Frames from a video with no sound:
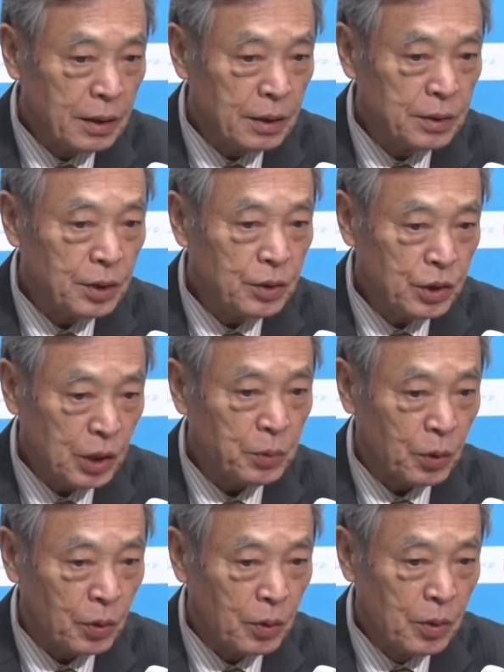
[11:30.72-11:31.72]
いずれにして
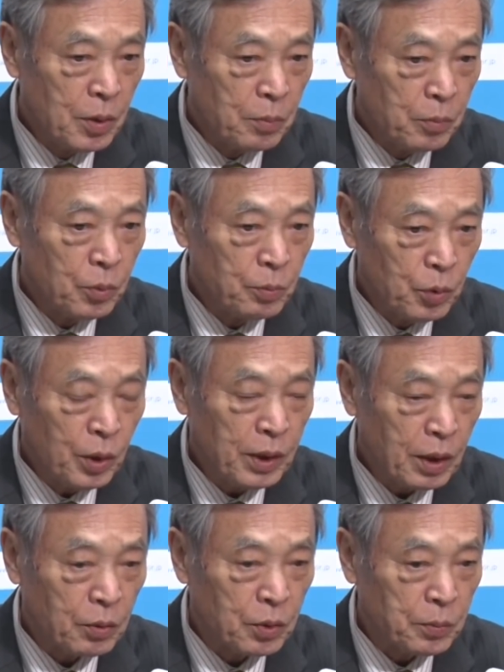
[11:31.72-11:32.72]
もももは
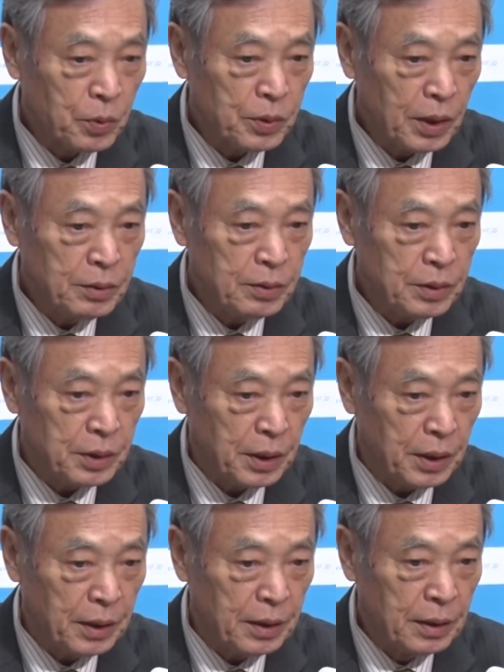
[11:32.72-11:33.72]
やこの問題につい
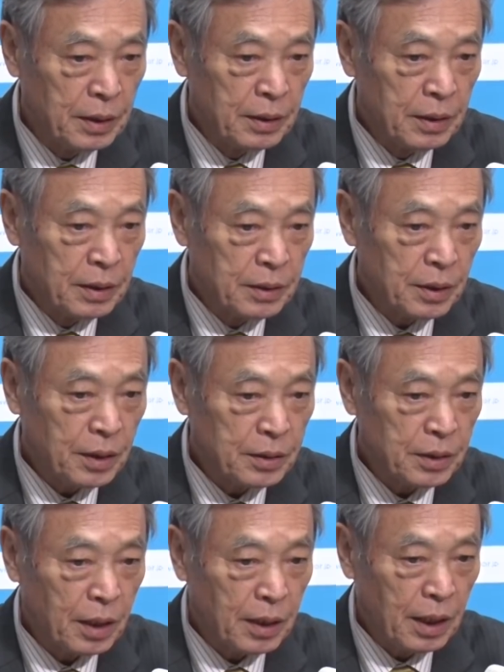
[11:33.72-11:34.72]
て佐
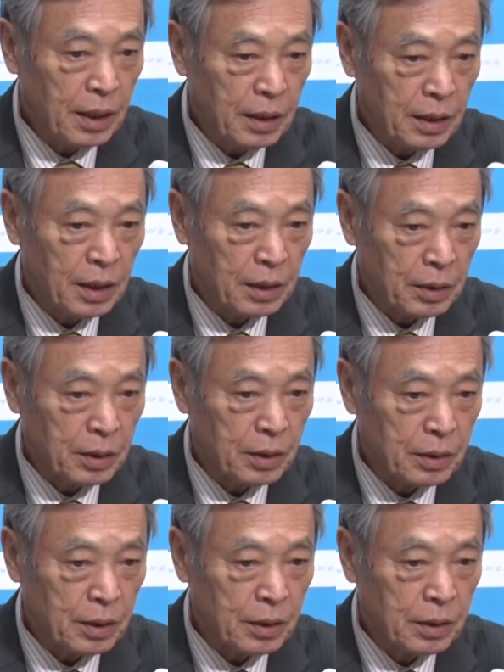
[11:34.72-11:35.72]
川さんが
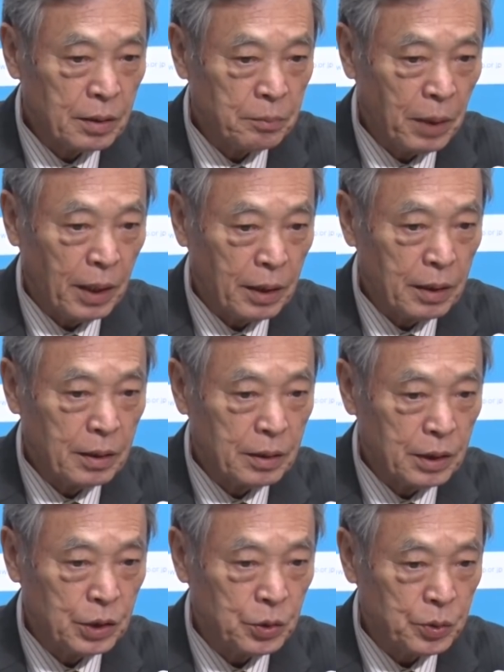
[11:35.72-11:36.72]
あまあ
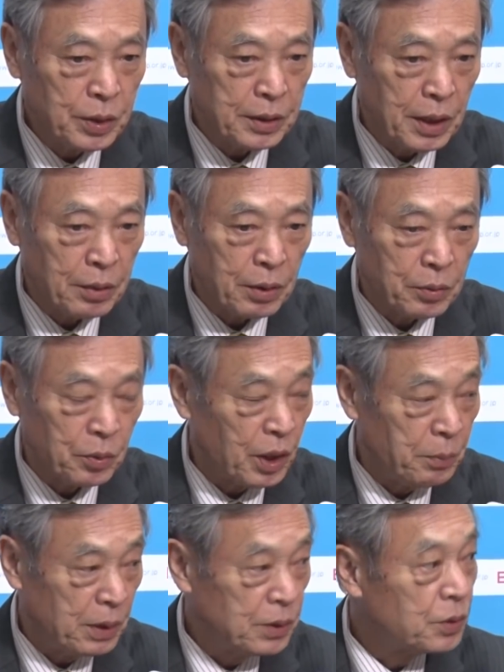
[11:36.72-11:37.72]
偽証罪であるかどう
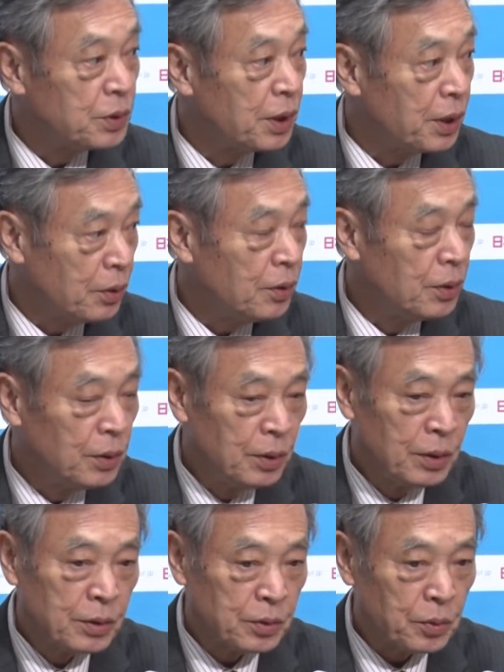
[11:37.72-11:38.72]
か別としてよ
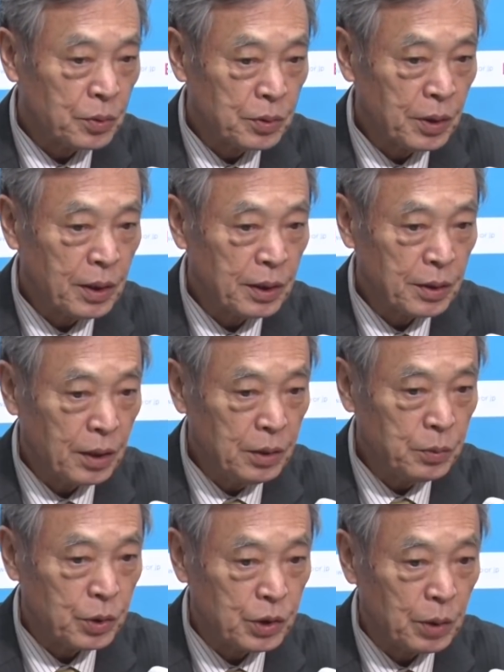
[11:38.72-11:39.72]
その佐川さん
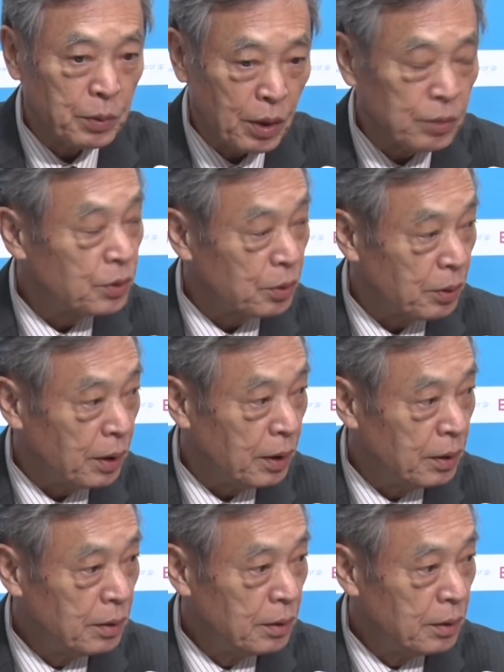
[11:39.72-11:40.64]
にも来てもらうっていうのが